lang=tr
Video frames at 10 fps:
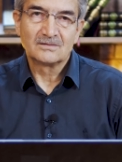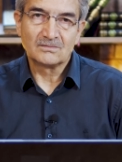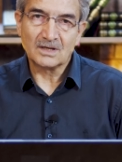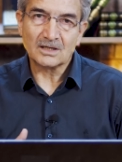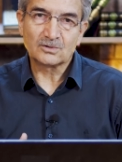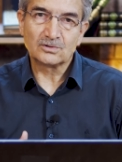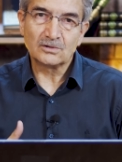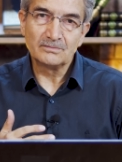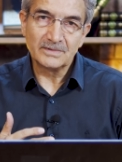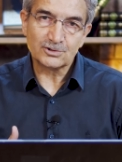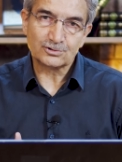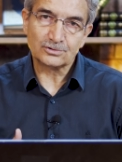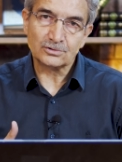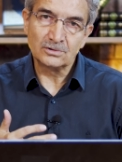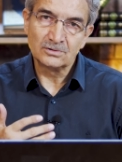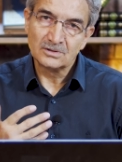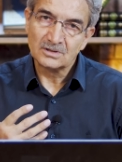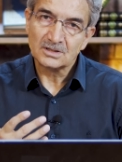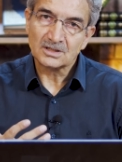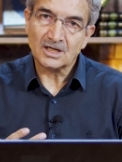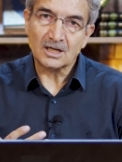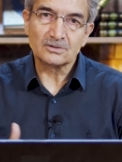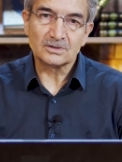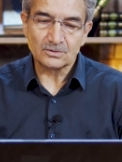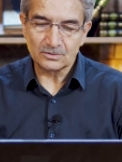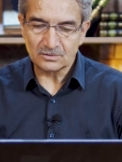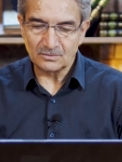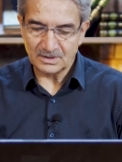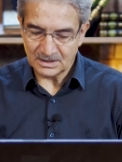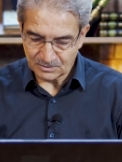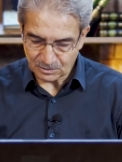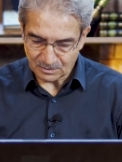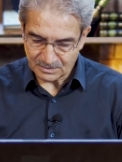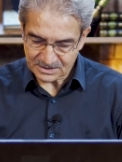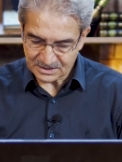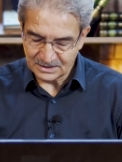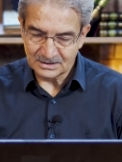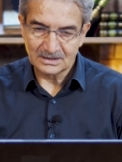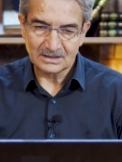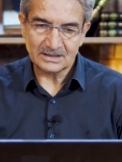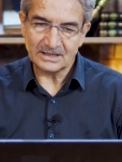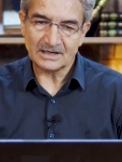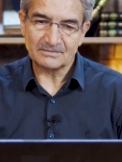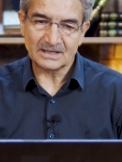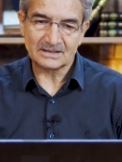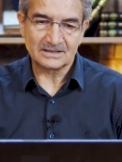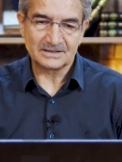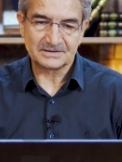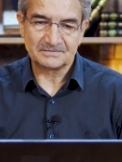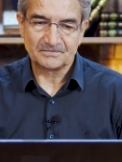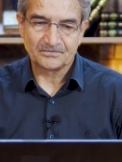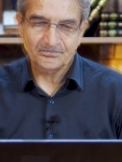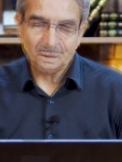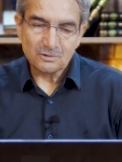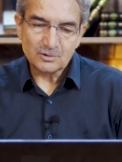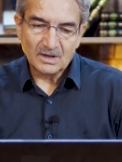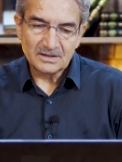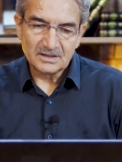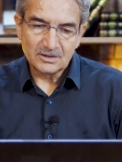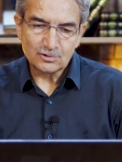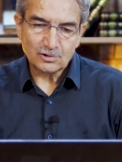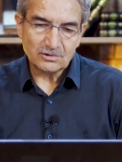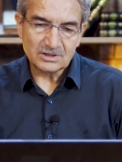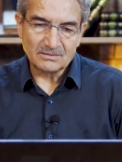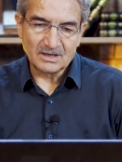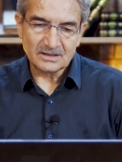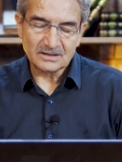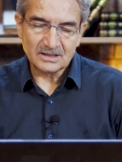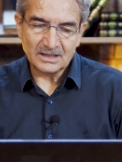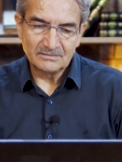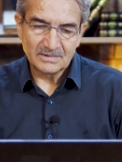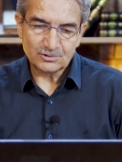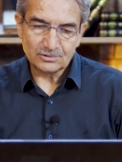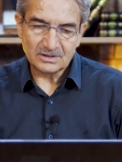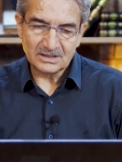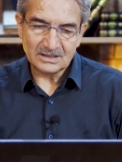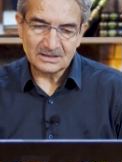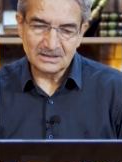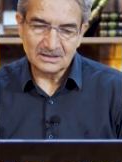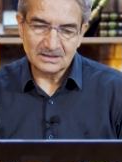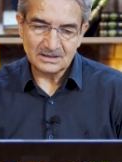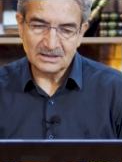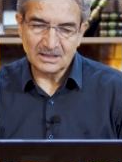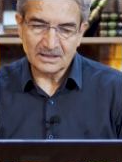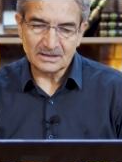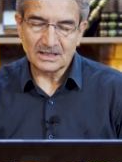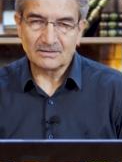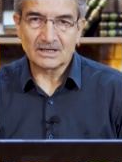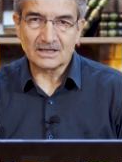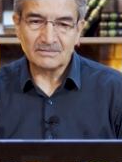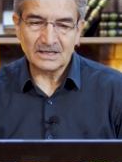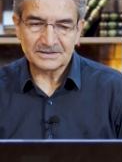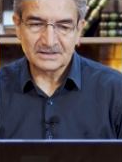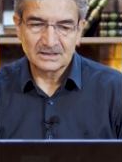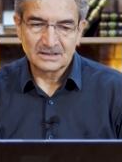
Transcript: makul, meşru, kanuna uygun bir emir olması gerekmektedir. Osmanlı'nın son zamanında meşrutiyetin ilanı ile beraber